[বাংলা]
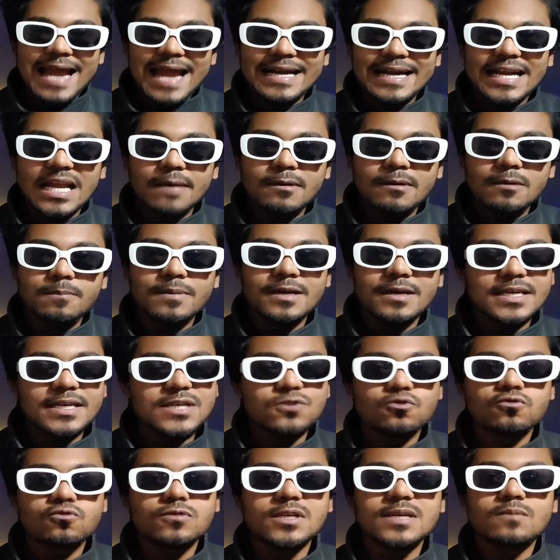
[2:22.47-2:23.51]
একটা ব্যাপার
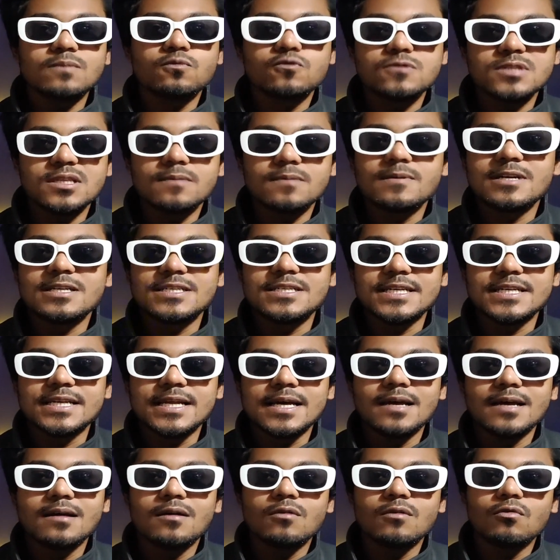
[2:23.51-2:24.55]
কিছুতেই বুঝতে পারছি
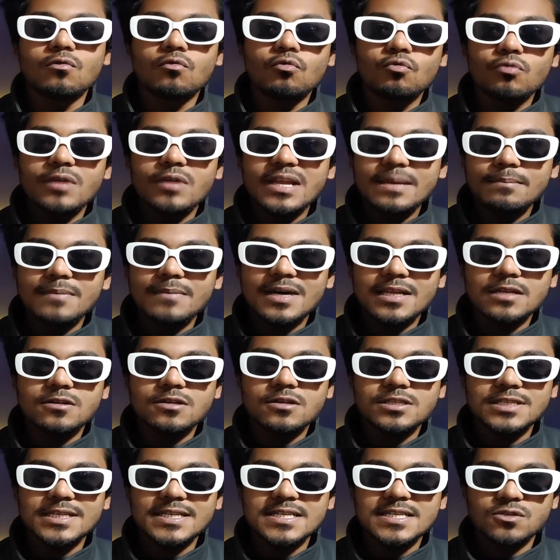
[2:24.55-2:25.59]
না উনি
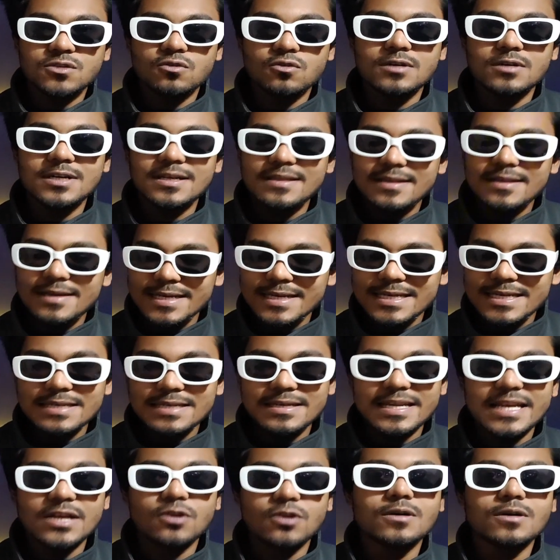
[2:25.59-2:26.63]
মাদ্রাসার স্টুডেন্টদেরকে
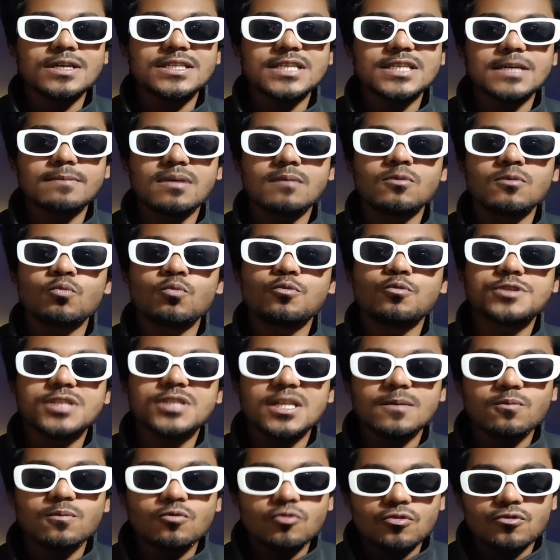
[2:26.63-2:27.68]
টিকটকে যেভাবে
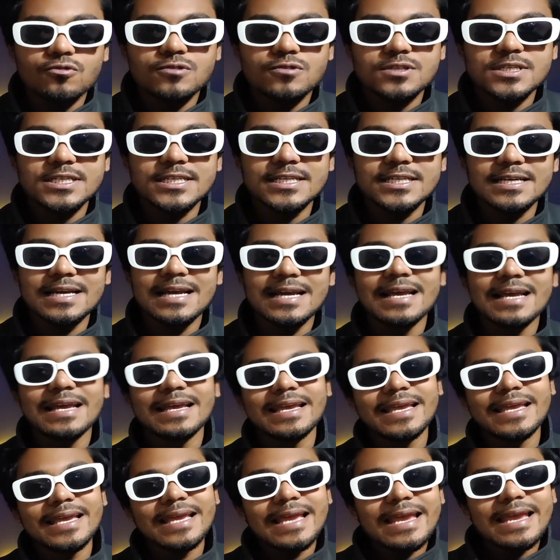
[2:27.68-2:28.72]
উপস্থাপন করছে
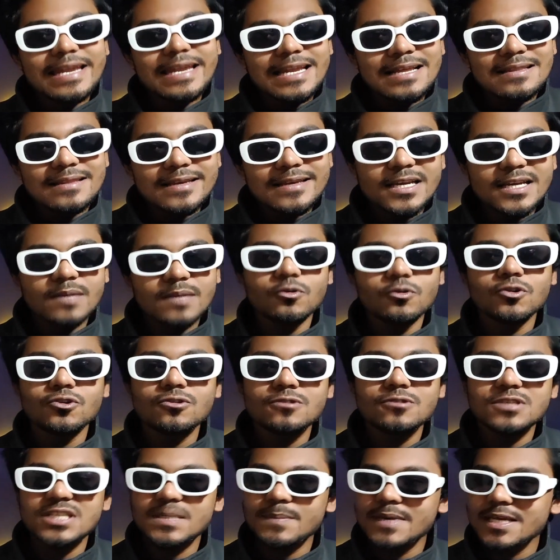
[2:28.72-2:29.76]
এইটা দেখে মনে
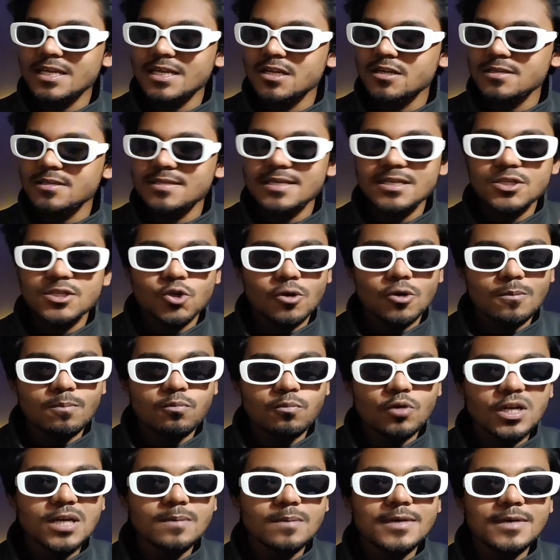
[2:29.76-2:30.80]
হচ্ছে মাদ্রাসার সব
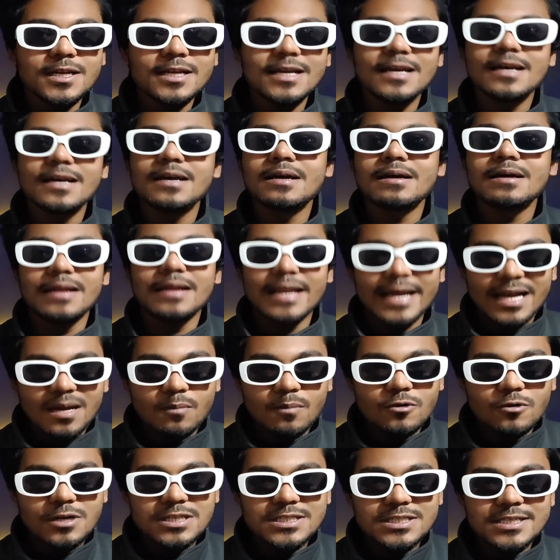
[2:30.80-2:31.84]
পোলাপান
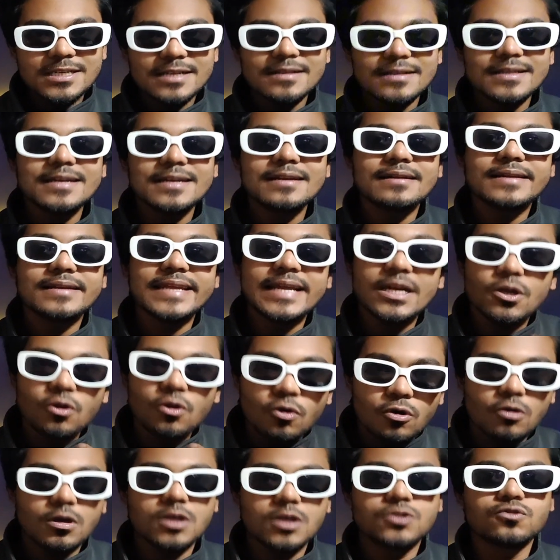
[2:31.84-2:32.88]
লেখাপড়া ছেড়ে দিয়ে টিকটক
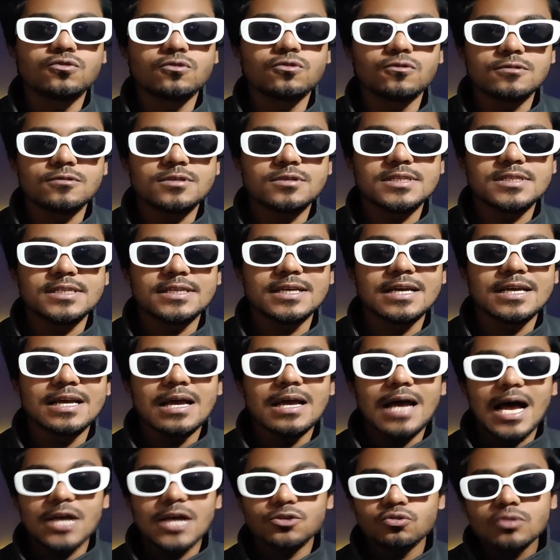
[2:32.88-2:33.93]
করা শুরু করছে
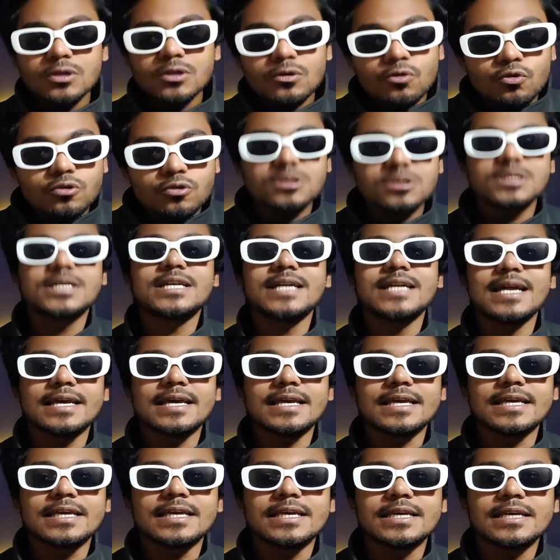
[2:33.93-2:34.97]
আসলে হচ্ছেটা কি